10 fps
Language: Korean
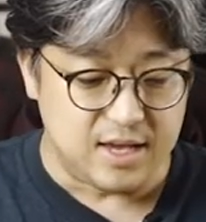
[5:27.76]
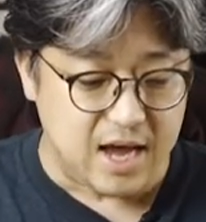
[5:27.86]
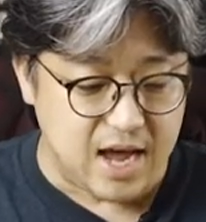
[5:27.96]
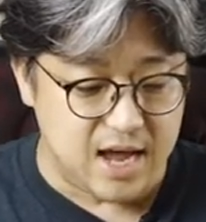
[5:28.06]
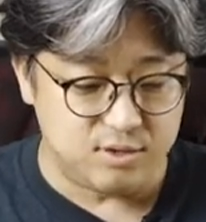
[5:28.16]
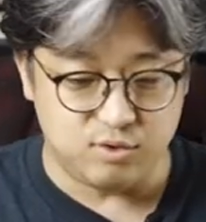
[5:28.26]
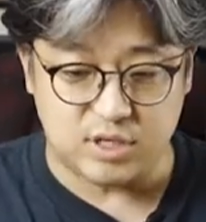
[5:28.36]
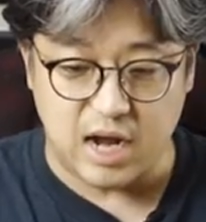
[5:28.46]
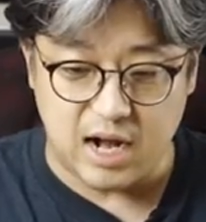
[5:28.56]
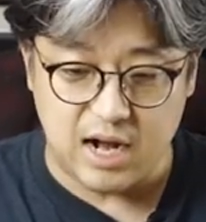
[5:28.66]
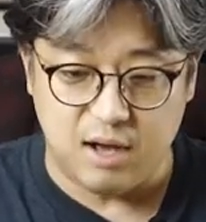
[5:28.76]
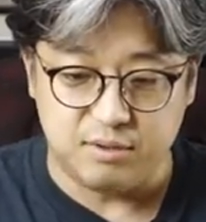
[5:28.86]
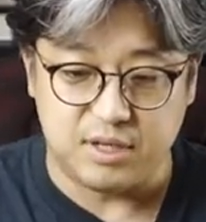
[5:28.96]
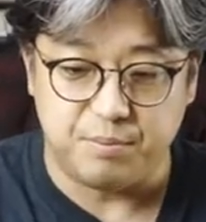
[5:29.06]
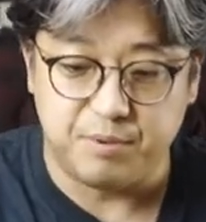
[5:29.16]
아주 잘
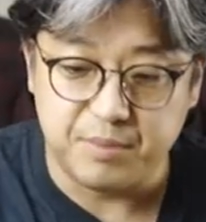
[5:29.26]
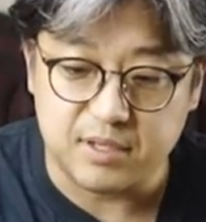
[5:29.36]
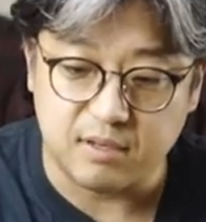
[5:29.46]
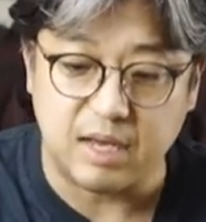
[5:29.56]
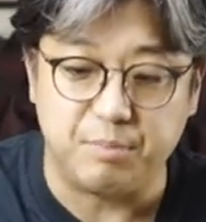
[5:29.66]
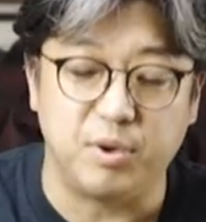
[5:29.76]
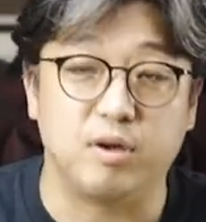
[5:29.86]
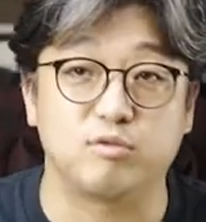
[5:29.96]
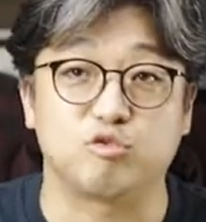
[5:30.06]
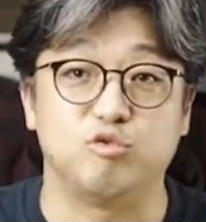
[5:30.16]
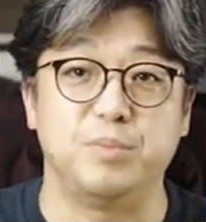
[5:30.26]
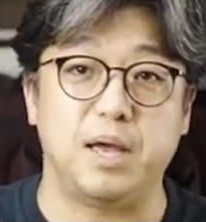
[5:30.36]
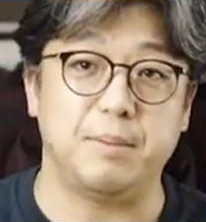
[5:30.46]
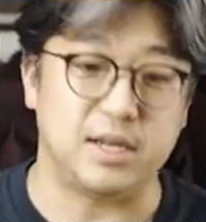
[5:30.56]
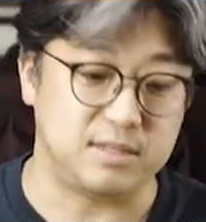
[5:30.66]
나온 제품이 있어서 한번
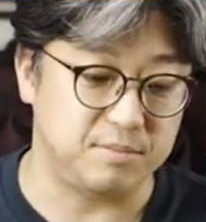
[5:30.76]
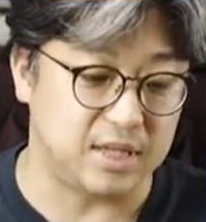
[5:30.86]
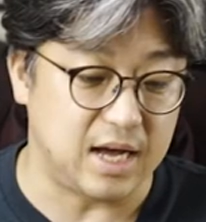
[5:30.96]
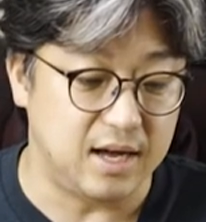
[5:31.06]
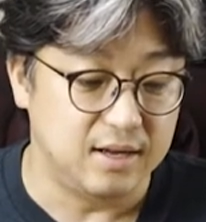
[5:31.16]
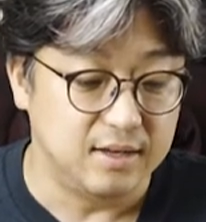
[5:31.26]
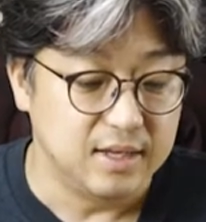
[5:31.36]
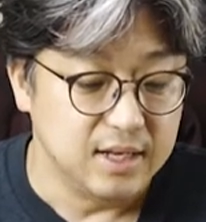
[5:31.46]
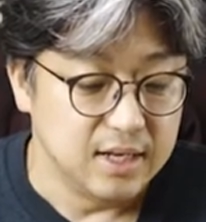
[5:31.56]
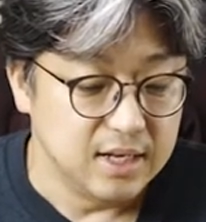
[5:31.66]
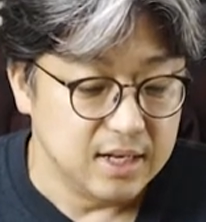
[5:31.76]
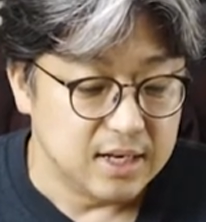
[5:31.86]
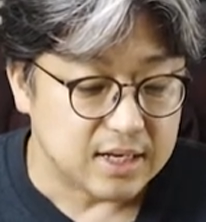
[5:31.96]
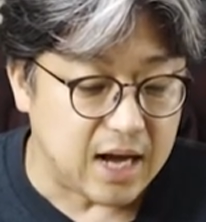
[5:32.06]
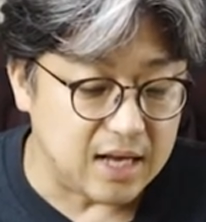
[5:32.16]
구매해 봤습니다.
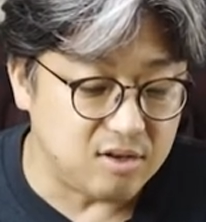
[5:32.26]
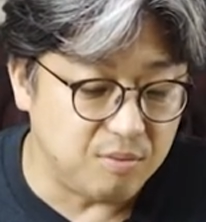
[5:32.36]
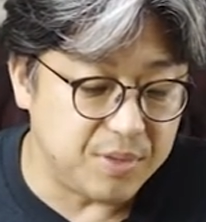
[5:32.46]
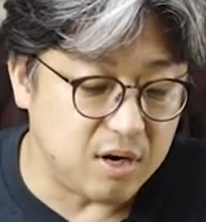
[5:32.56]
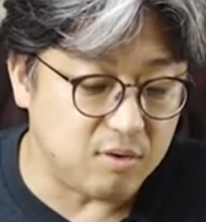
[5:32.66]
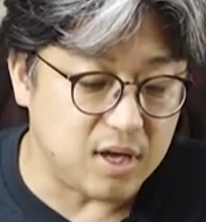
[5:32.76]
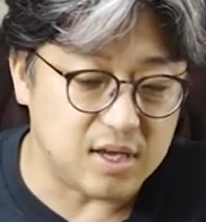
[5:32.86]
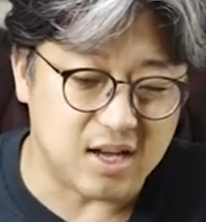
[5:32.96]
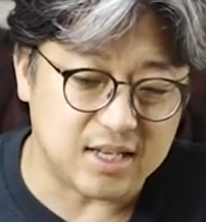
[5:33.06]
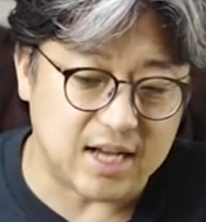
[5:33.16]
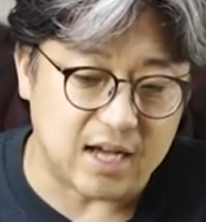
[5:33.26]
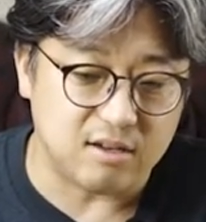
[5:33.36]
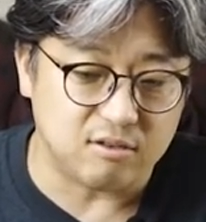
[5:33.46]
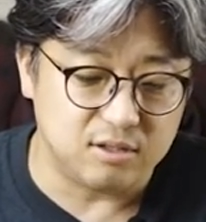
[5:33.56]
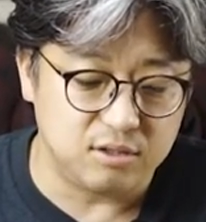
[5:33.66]
가성비라고 얘기하기,
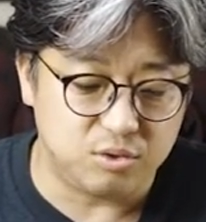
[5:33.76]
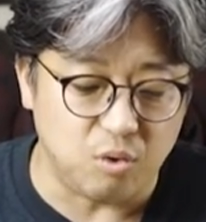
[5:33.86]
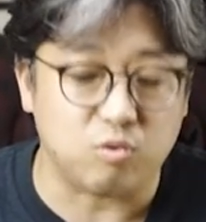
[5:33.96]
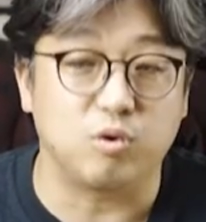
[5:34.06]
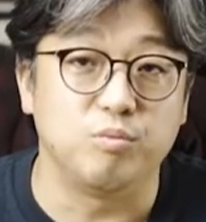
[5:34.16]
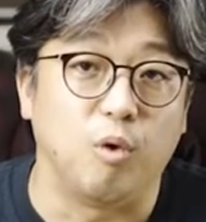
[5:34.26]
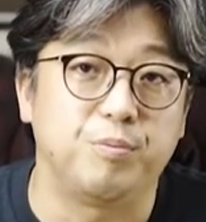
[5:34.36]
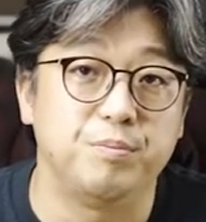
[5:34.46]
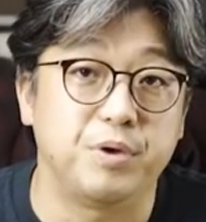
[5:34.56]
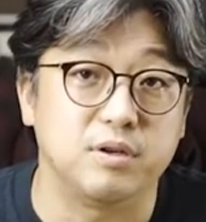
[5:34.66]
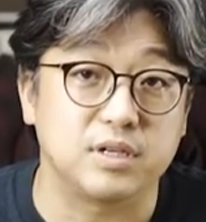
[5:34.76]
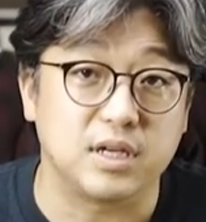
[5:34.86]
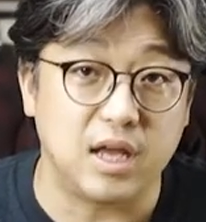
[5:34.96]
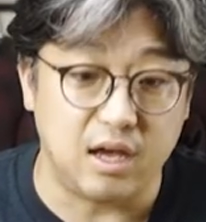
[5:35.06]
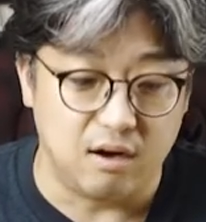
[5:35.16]
가격은 조금 높은
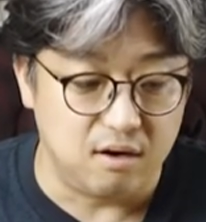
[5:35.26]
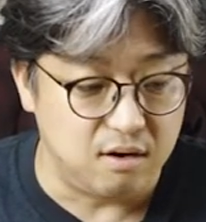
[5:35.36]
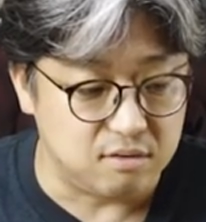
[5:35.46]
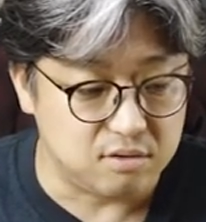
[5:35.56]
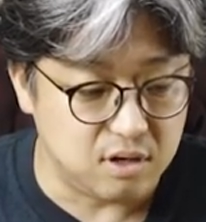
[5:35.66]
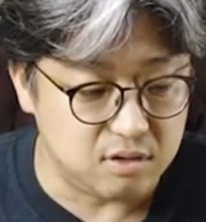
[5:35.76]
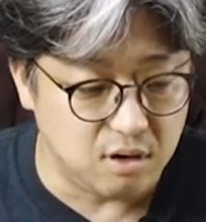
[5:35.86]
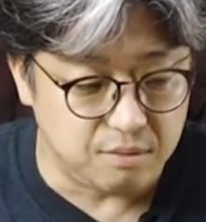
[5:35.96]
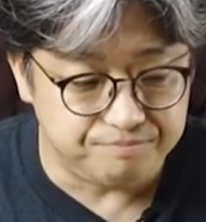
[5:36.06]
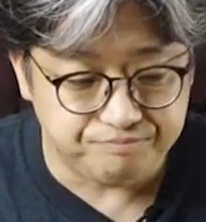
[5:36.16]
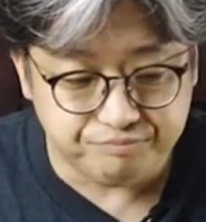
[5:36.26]
편이긴 해요. 그래서